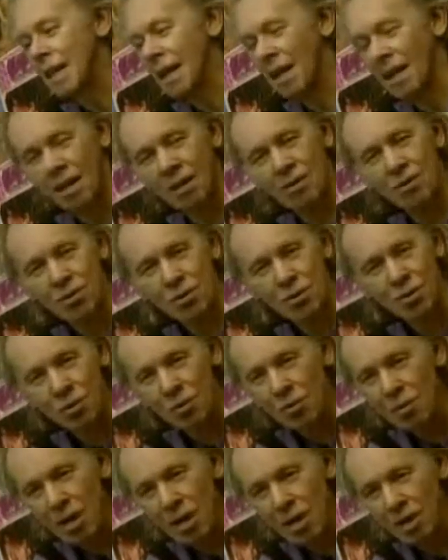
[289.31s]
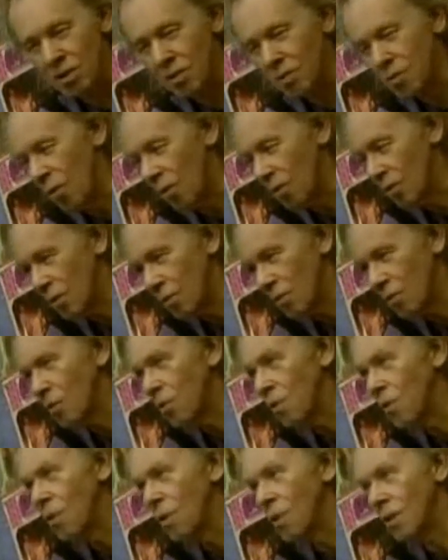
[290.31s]
carrega os instrumentos, monta as
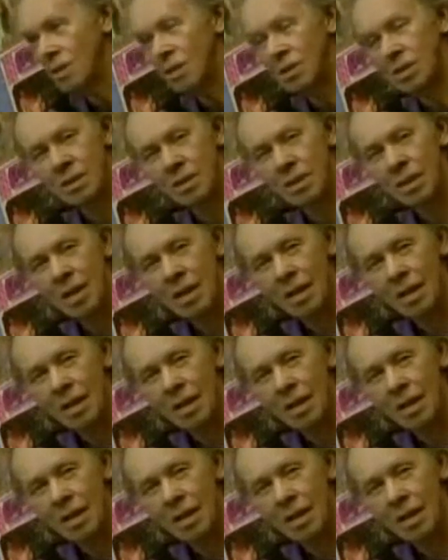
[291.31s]
coisas,